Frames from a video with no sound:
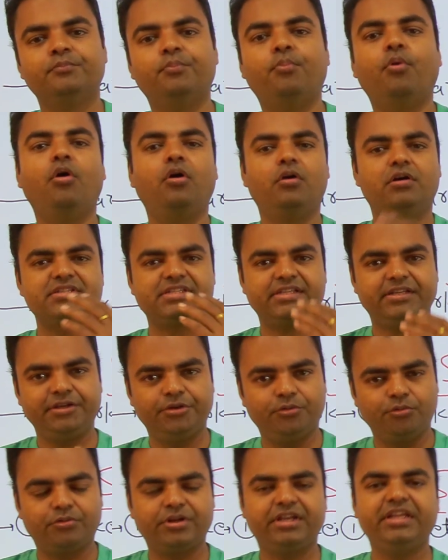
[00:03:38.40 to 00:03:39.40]
बहुत सारी
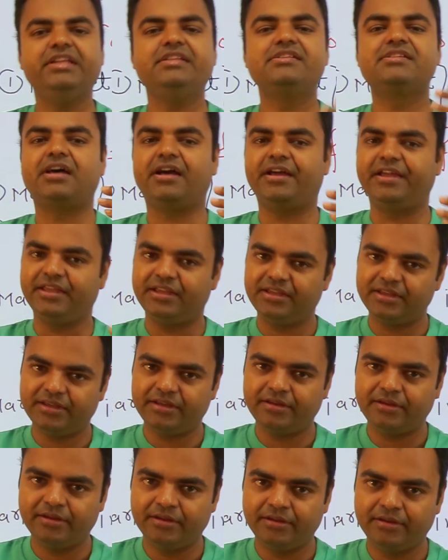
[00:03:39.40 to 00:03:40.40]
नौकरी जाएंगे
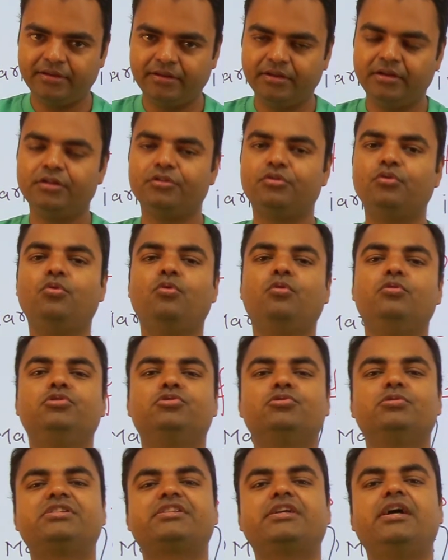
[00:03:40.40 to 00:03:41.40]
तो
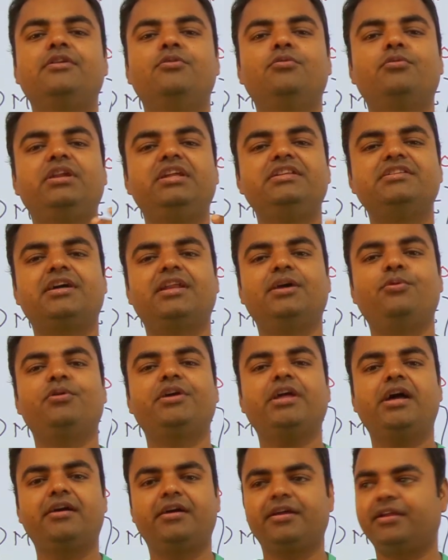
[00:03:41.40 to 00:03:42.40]
जिसका नौकरी जा रहा है वो
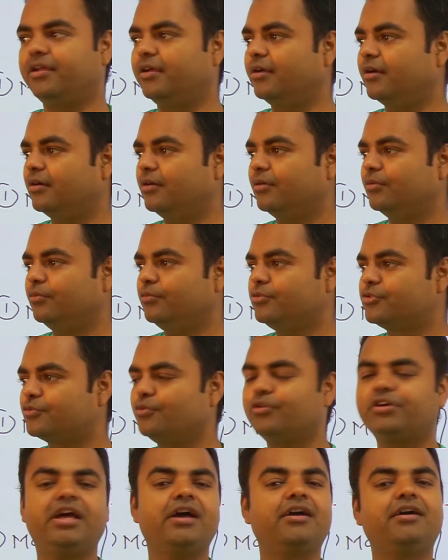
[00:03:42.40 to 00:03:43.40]
क्या करेगा
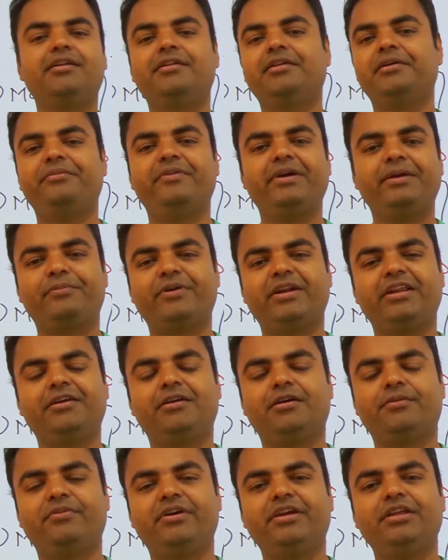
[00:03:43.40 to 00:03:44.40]
उसको क्या करना भाई
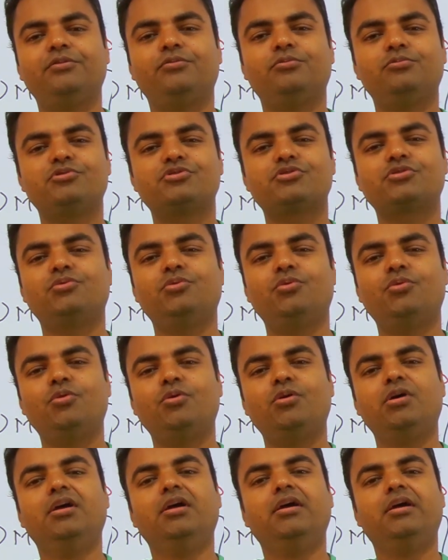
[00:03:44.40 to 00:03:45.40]
पड़ेगा भाई उसको
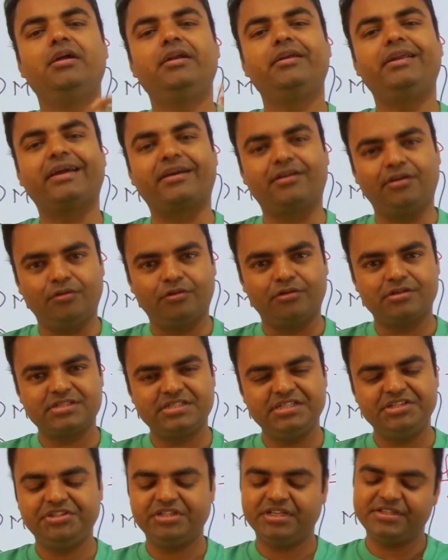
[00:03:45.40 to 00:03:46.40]

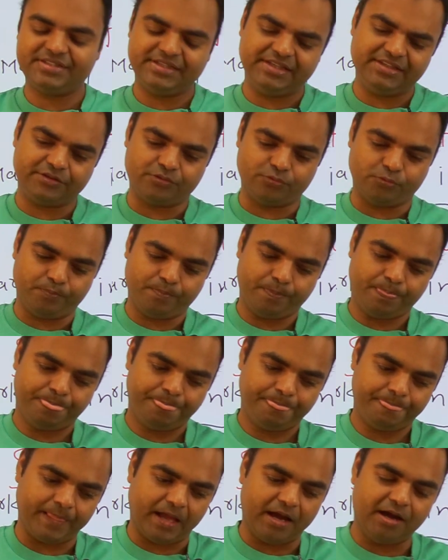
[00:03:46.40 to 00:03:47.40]
टेक्नोलॉजी जैसे ही देखो
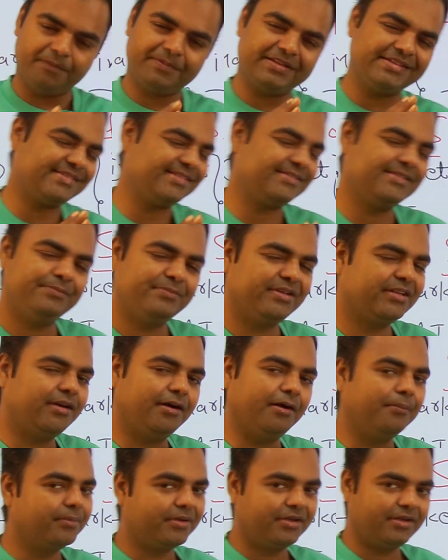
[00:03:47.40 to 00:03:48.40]
आप किसी चीज़ में
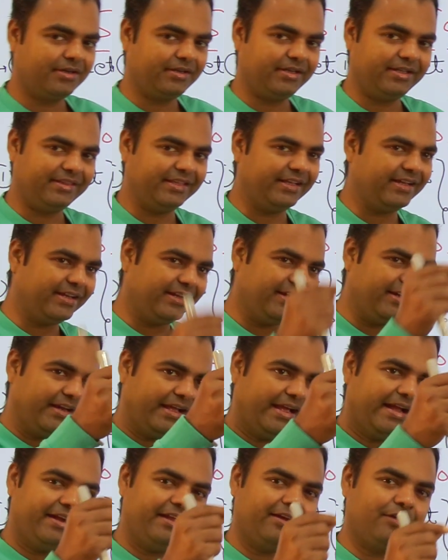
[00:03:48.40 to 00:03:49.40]
काम कर रहे हैं देख रहे हैं
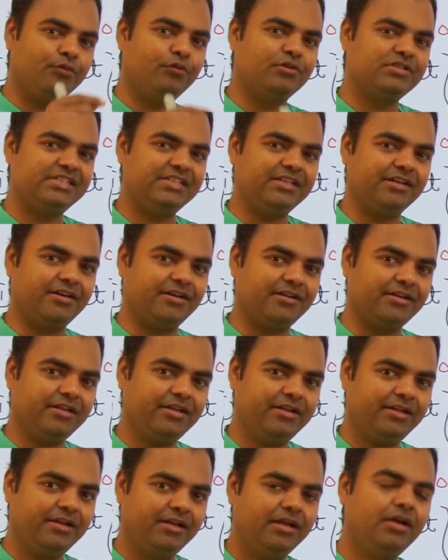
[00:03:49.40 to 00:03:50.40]
नया टेक्नोलॉजी आ रहा
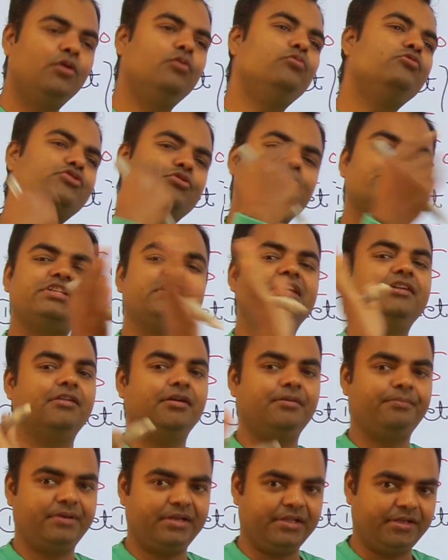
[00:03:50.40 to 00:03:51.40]
है उसको
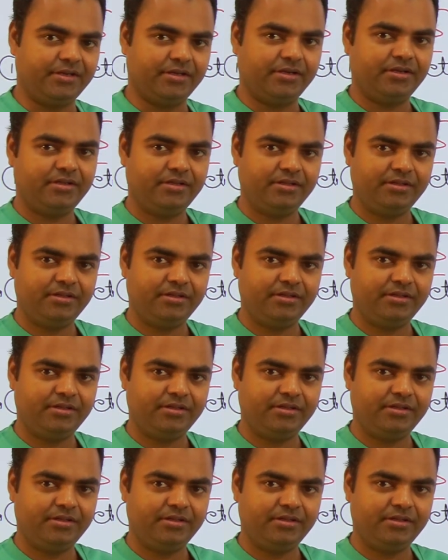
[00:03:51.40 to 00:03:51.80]
सीखना पड़ेगा